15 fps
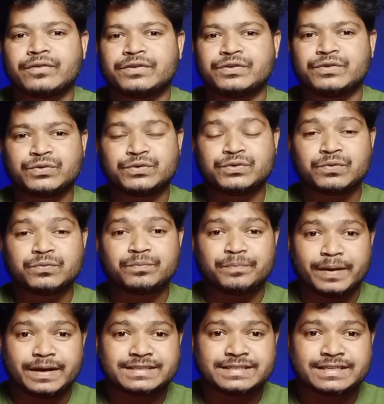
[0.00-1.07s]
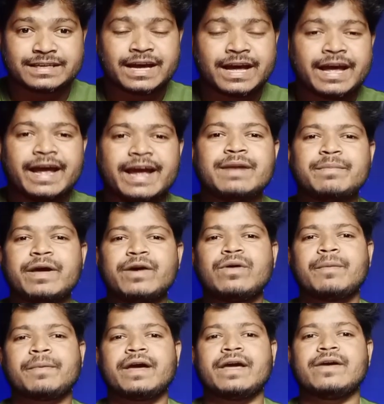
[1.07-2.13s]
यूट्यूब बेसिक एंड मैं हूं
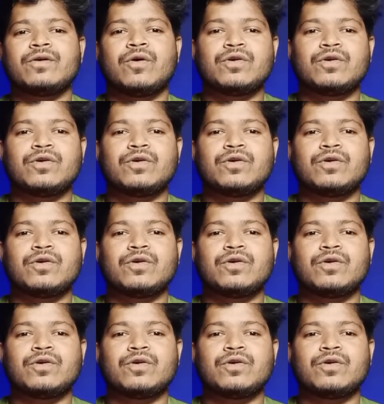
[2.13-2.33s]
आपके